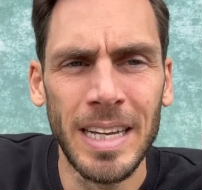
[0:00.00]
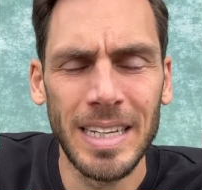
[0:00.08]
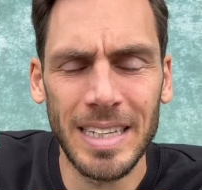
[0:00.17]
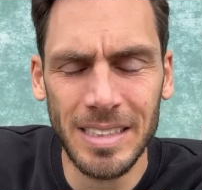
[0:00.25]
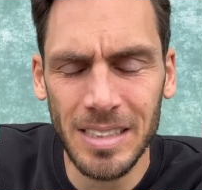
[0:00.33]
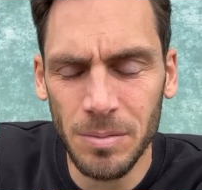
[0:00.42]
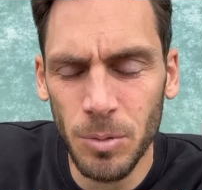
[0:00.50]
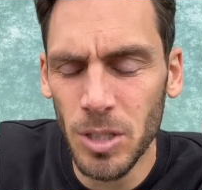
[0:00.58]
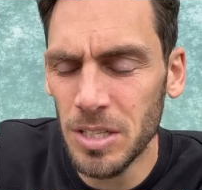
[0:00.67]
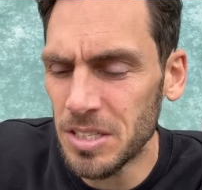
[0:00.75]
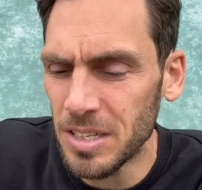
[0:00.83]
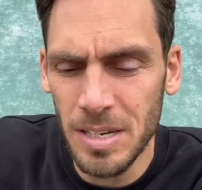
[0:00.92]
Das ist
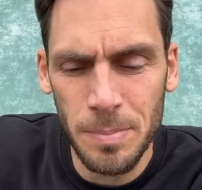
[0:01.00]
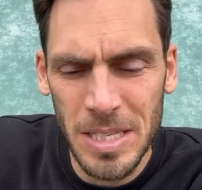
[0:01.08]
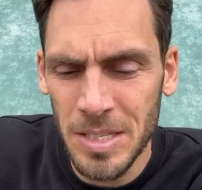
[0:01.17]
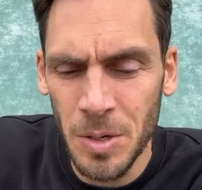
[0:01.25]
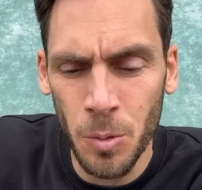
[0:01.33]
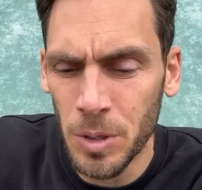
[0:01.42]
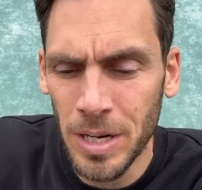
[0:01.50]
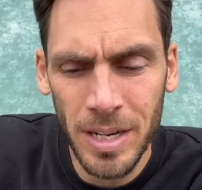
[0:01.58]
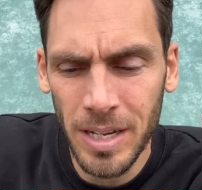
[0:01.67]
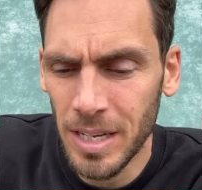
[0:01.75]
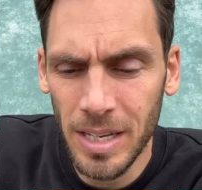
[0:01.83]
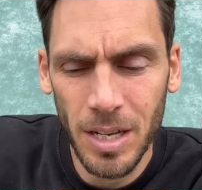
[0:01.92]
wirklich eine Dimension
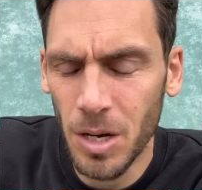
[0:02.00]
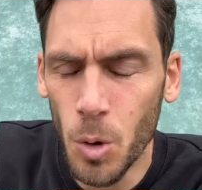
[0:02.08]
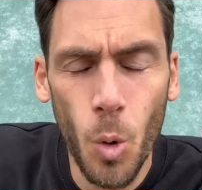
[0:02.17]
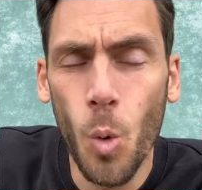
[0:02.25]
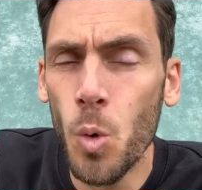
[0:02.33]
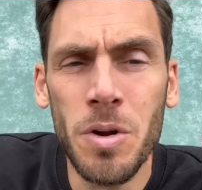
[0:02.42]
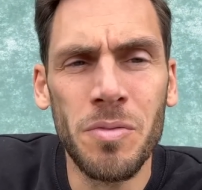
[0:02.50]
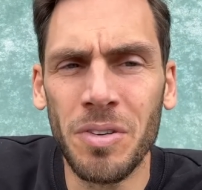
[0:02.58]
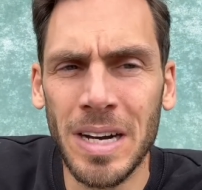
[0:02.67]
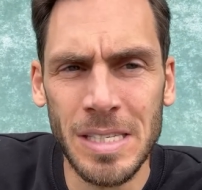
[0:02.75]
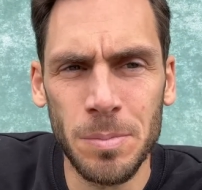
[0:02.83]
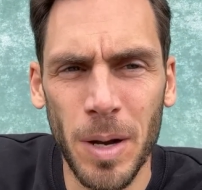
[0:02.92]

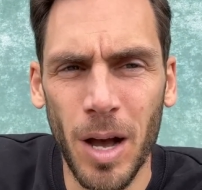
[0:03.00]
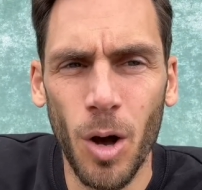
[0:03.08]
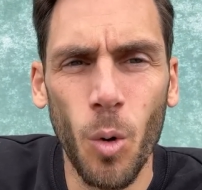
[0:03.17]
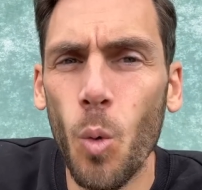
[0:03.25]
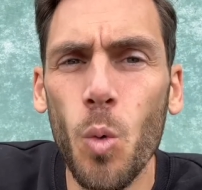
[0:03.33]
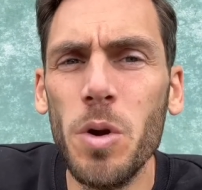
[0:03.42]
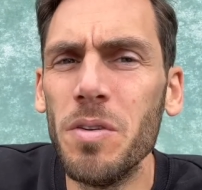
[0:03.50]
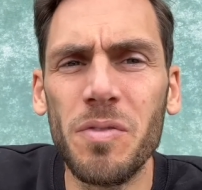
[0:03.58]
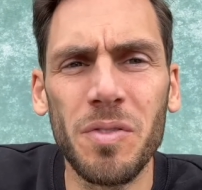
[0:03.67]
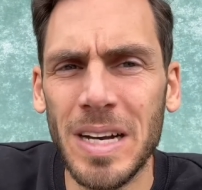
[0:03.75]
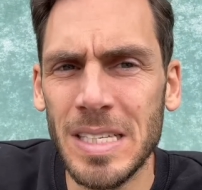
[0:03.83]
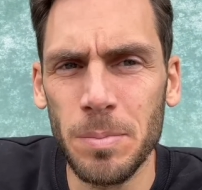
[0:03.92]
unfassbar.
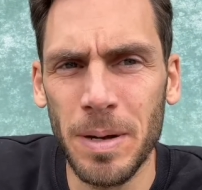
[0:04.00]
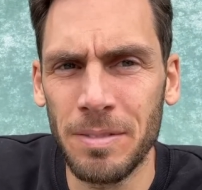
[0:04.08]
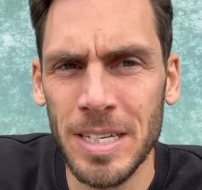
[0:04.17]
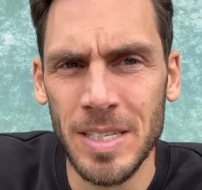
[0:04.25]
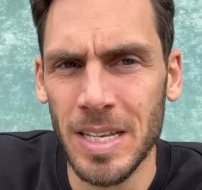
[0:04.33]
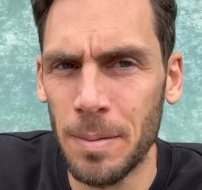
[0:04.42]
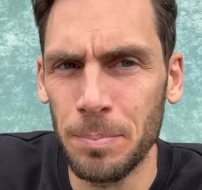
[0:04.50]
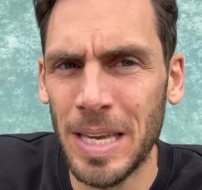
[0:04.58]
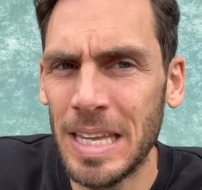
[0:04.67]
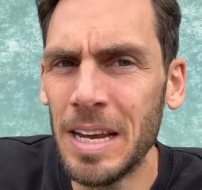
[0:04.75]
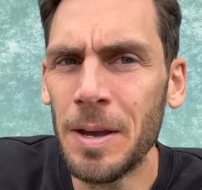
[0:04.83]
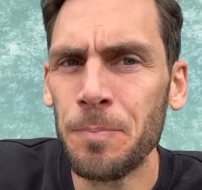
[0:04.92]
Unfassbar, was da abgeht.